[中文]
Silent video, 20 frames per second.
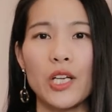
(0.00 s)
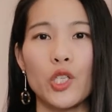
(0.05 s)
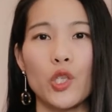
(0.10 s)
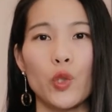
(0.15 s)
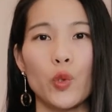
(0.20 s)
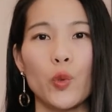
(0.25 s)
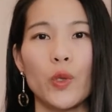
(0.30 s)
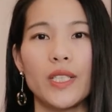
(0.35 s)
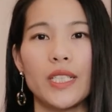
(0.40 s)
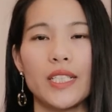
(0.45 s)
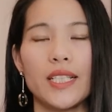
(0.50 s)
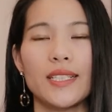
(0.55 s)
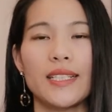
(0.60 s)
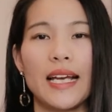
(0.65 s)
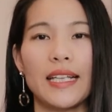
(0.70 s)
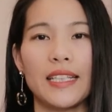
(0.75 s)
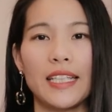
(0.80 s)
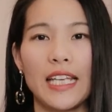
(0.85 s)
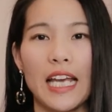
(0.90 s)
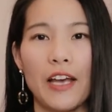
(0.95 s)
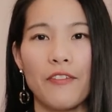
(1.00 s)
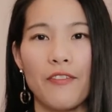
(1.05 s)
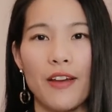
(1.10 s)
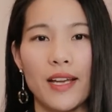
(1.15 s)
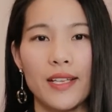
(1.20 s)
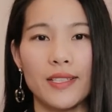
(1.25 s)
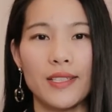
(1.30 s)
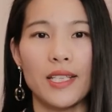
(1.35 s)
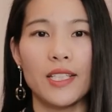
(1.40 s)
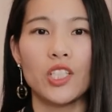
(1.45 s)
但是如果你是在 t f
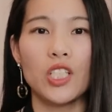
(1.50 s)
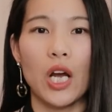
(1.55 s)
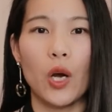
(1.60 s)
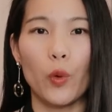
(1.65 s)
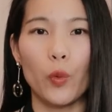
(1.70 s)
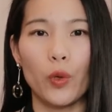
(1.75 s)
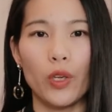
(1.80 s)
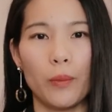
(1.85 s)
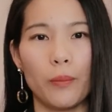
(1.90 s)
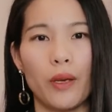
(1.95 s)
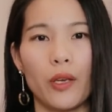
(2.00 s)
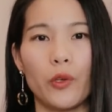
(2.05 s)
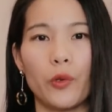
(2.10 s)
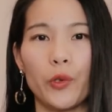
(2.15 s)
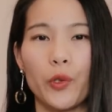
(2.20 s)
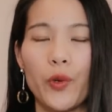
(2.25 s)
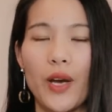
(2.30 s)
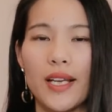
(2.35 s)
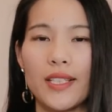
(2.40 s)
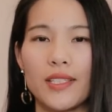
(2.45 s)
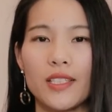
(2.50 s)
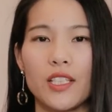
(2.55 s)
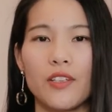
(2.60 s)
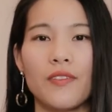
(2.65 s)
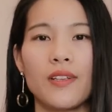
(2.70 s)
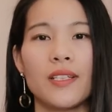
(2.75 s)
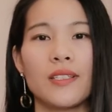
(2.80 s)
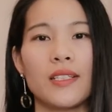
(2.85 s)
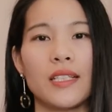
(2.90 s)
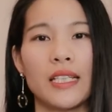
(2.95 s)
i c 账户里面有 US
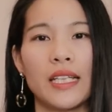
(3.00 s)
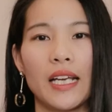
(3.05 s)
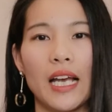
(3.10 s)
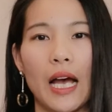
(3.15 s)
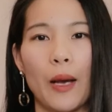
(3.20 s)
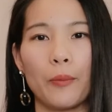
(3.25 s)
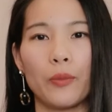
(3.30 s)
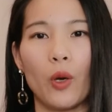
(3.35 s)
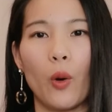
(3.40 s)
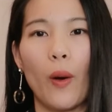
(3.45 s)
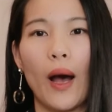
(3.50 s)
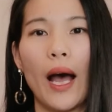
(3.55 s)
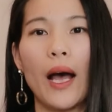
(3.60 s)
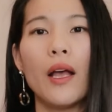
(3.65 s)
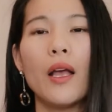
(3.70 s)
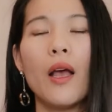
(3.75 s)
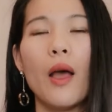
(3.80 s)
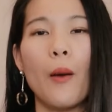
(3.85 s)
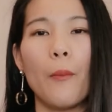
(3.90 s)
dividends income 的话，